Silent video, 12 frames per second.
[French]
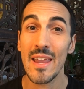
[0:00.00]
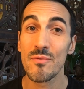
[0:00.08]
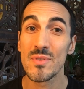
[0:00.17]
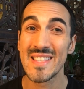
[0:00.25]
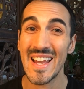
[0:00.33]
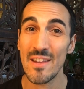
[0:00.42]

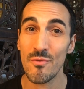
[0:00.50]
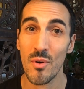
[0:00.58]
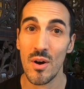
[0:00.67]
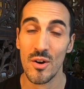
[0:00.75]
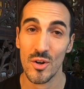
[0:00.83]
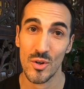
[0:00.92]
Et vous allez
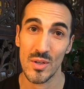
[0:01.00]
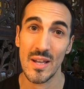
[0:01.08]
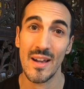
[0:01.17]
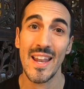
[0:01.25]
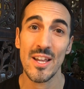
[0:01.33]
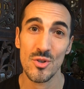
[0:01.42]
voir que
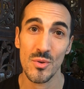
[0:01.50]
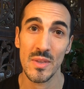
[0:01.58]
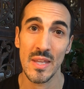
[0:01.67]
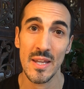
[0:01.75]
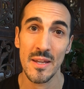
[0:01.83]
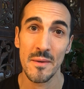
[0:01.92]
dans la
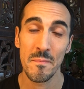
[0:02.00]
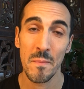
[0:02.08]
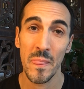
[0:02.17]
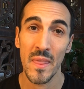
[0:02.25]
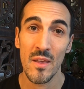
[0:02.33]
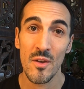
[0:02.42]
journée,
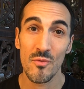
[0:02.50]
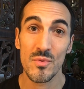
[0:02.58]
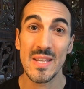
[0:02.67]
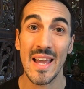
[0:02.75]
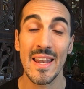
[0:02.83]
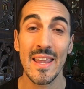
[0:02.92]

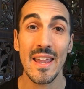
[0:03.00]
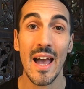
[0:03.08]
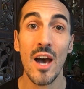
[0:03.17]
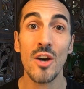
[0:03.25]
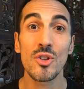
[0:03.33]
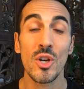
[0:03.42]
vous
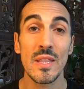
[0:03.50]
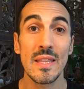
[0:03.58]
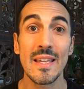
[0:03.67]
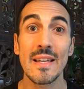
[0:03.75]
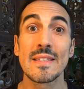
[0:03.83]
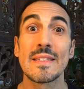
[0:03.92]
allez
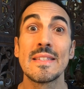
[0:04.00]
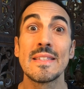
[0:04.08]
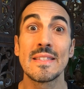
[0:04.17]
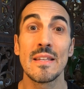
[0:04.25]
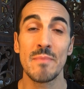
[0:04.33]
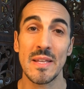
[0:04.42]
entretenir
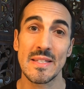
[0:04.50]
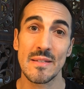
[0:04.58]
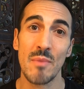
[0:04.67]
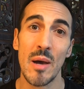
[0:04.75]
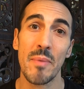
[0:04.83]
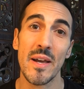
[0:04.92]

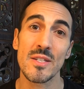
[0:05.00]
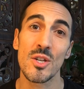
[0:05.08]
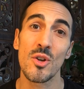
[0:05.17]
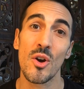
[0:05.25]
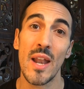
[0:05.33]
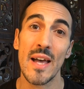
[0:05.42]
systématiquement après
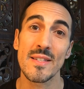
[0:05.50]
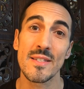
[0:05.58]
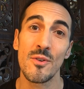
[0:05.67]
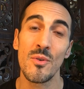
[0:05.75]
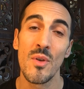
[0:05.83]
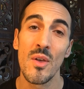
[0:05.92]
ça une
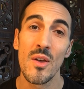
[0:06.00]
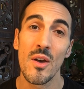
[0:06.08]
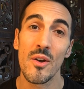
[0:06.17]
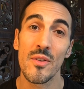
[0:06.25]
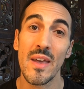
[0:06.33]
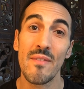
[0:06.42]
relation
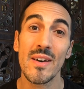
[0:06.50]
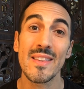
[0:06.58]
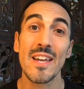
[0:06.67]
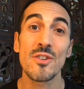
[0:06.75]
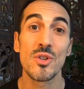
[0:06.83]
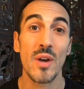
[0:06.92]
euh,
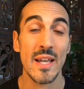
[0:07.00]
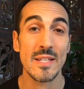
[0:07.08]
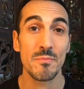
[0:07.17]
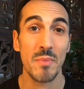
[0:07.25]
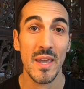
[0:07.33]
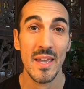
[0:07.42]
davantage de
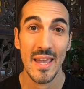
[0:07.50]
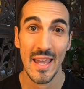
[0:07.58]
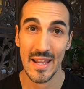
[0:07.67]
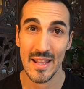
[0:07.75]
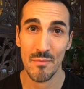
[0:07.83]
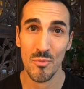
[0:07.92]
respect
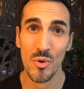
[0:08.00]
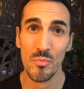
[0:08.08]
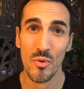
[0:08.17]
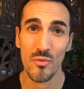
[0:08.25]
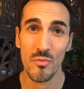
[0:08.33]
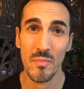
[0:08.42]
et
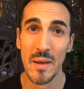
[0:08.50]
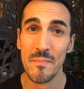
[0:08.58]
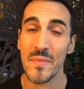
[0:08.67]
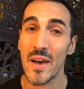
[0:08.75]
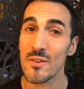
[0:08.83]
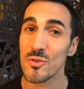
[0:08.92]
d'amour pour
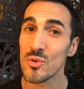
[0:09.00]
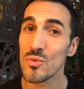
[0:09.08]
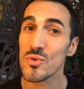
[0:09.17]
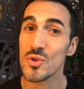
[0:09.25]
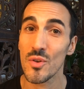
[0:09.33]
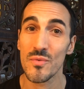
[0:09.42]
vous-même dans
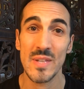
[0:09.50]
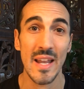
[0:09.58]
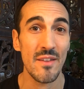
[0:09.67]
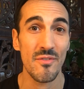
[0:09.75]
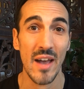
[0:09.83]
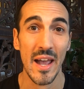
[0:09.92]
tout ce que vous
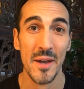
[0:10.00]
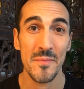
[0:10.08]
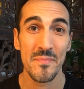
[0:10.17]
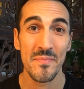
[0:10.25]
allez faire.